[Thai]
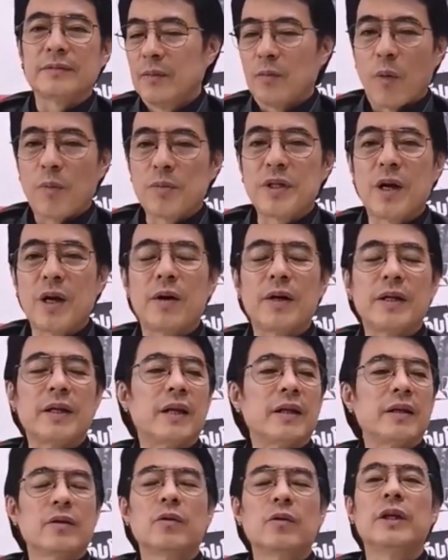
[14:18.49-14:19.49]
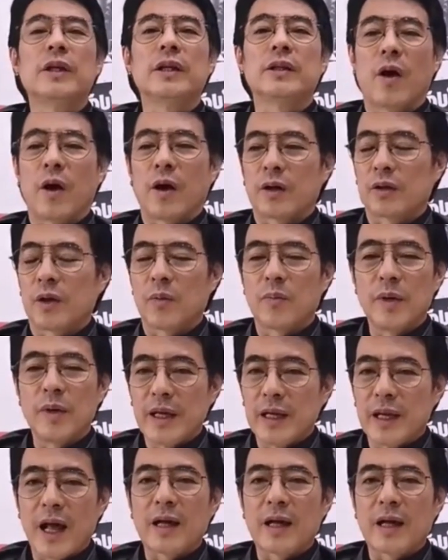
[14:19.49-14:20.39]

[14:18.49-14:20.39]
ผมเชื่อว่าเนี่ยคุณหญิงหน่อยก็ต้องมี